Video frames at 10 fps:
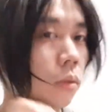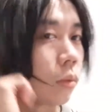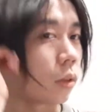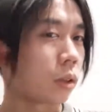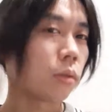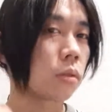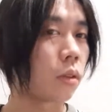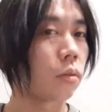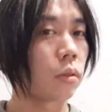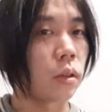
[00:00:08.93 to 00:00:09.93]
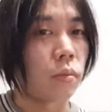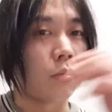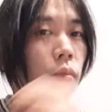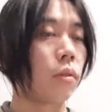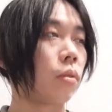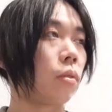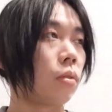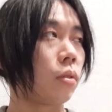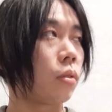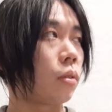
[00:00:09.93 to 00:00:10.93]
あ、まあ、昨日とかまた、も
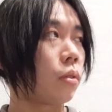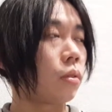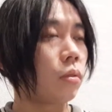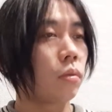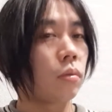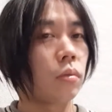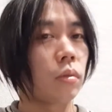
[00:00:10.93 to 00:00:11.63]
う、